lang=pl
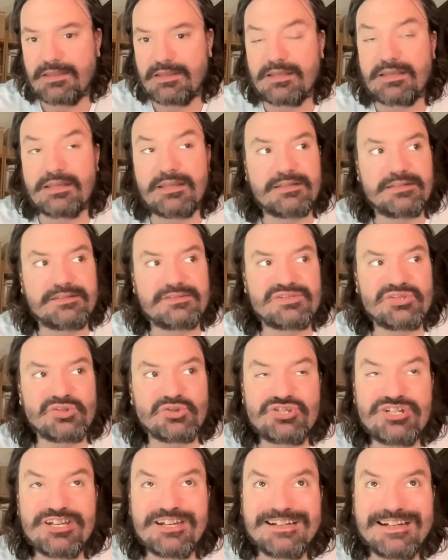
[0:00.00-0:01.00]
E, co
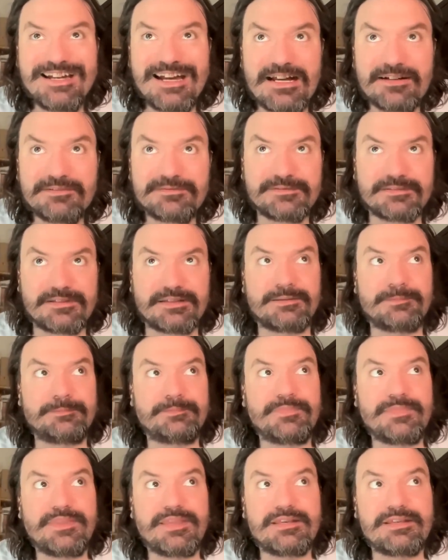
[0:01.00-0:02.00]
ciekawe,
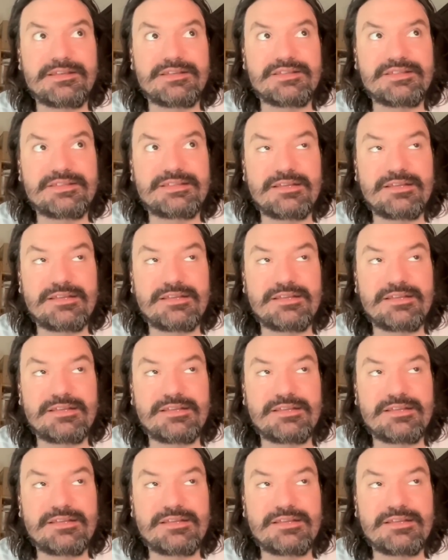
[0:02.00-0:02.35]
e,